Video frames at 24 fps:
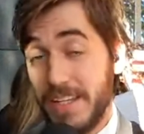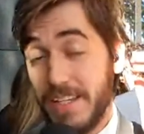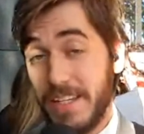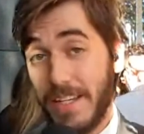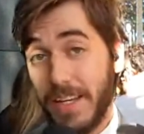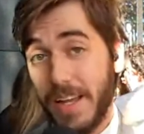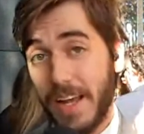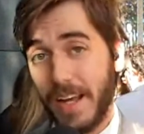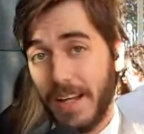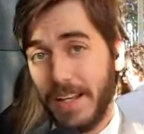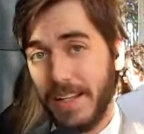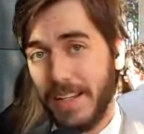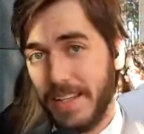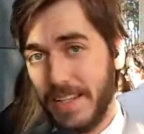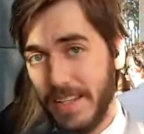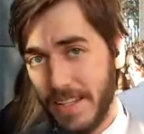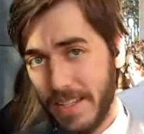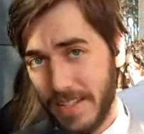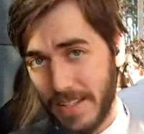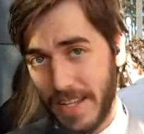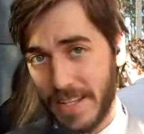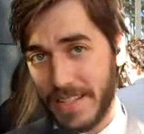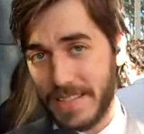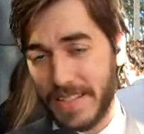e
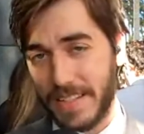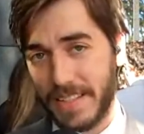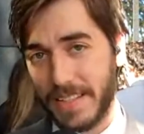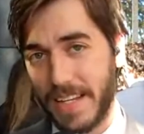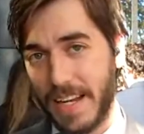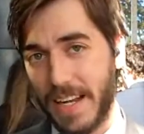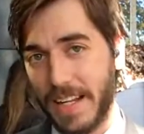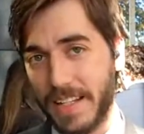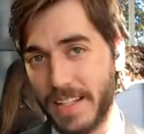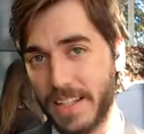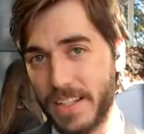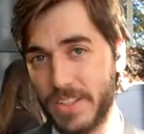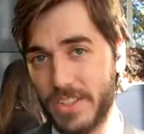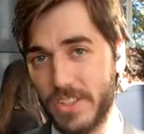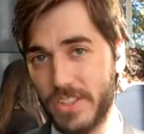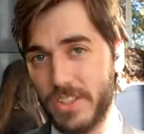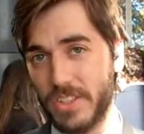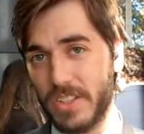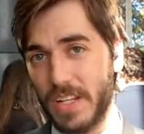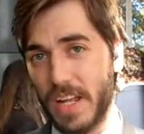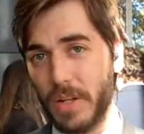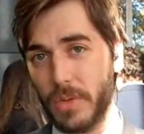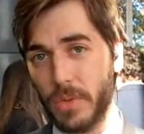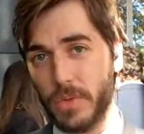aqui nessa entrada que a
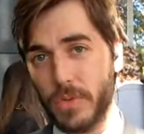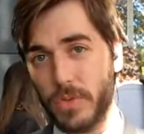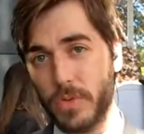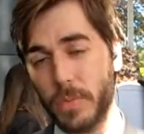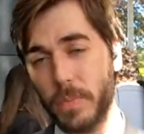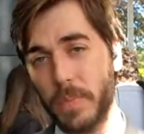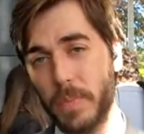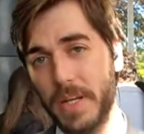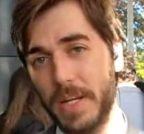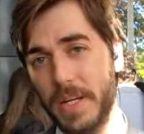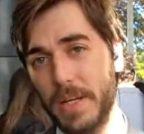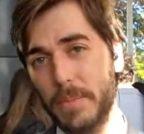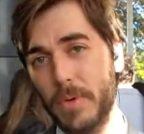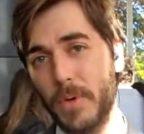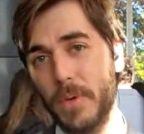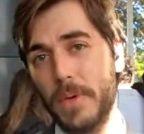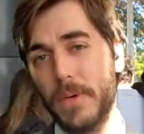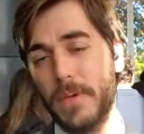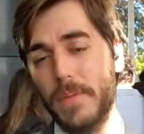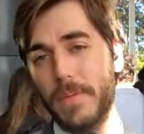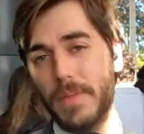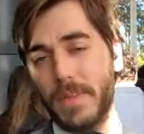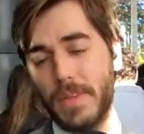gente está do Supremo,